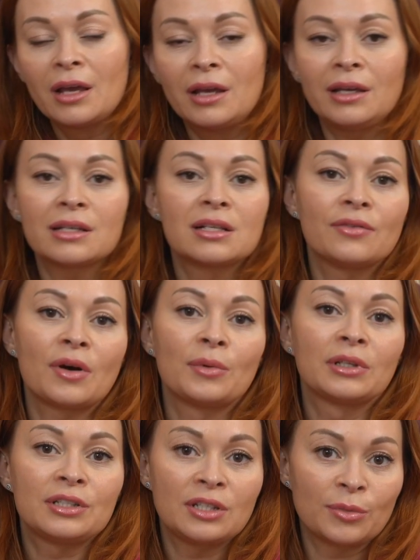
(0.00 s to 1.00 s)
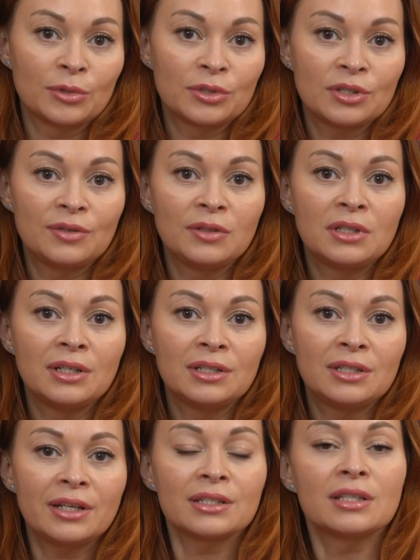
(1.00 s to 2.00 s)
И если вам эта тема действительно
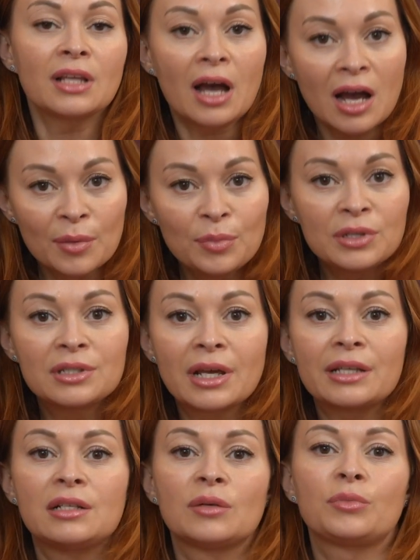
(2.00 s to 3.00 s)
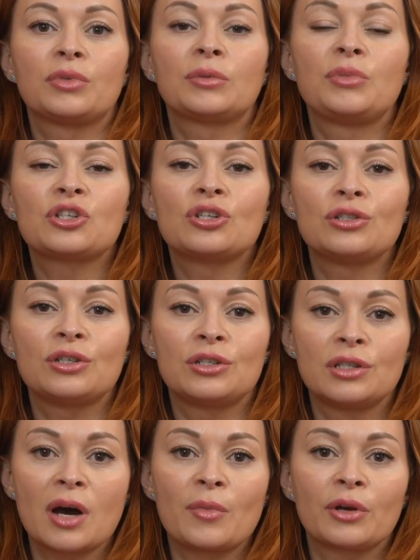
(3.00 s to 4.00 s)
интересна, обязательно
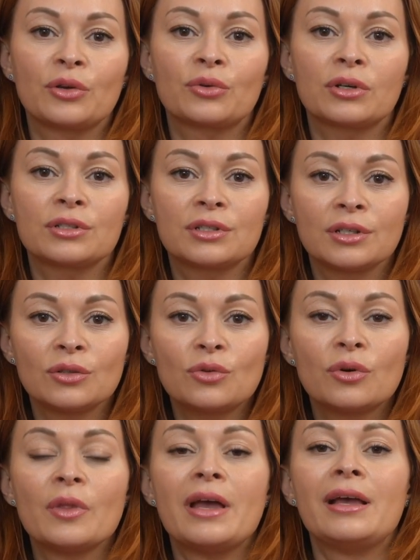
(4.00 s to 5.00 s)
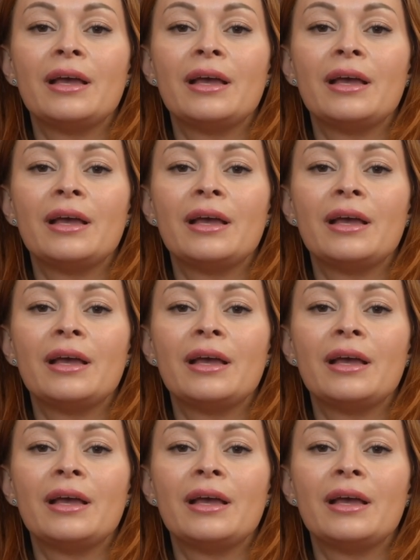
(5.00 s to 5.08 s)
подпишитесь на мою рассылку